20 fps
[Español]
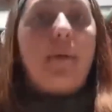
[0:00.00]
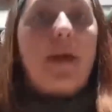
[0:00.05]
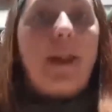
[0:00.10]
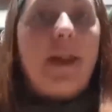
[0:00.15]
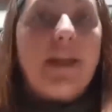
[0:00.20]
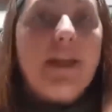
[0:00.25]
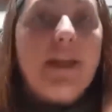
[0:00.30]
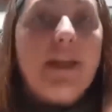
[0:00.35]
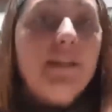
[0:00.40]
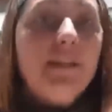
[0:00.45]

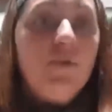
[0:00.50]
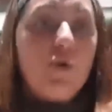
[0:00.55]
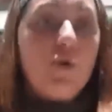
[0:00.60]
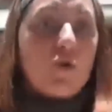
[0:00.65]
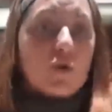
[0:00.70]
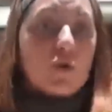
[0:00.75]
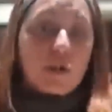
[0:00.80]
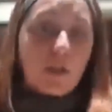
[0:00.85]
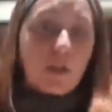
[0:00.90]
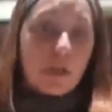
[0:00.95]
¿Para qué si
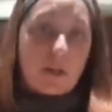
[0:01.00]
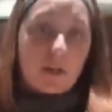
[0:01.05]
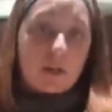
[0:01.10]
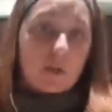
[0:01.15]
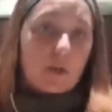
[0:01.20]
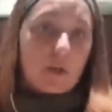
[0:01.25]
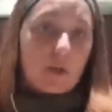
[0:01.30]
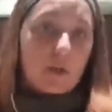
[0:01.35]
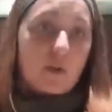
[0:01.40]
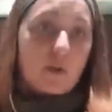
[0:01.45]
luego no sé
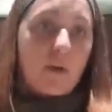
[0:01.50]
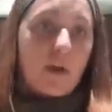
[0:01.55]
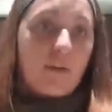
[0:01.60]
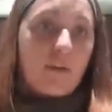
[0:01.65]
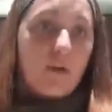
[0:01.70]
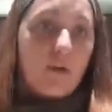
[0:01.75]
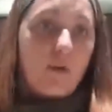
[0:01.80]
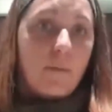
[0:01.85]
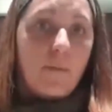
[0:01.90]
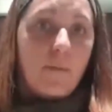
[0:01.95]
lo que tengo que
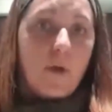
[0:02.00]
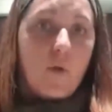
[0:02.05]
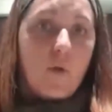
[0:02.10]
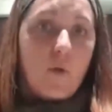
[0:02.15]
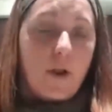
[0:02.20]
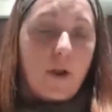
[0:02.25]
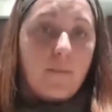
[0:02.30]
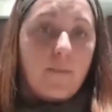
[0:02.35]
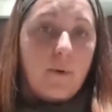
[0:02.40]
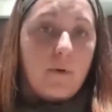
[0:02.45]
hacer con mi
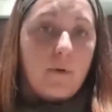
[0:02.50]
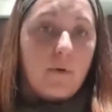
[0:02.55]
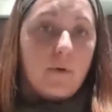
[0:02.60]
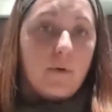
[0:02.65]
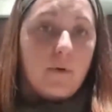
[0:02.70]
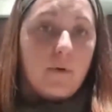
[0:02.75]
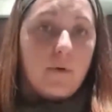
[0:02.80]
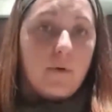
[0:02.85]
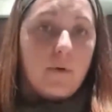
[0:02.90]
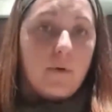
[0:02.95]

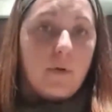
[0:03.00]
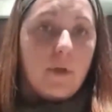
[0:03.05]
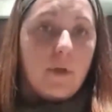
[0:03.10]
cuerpo?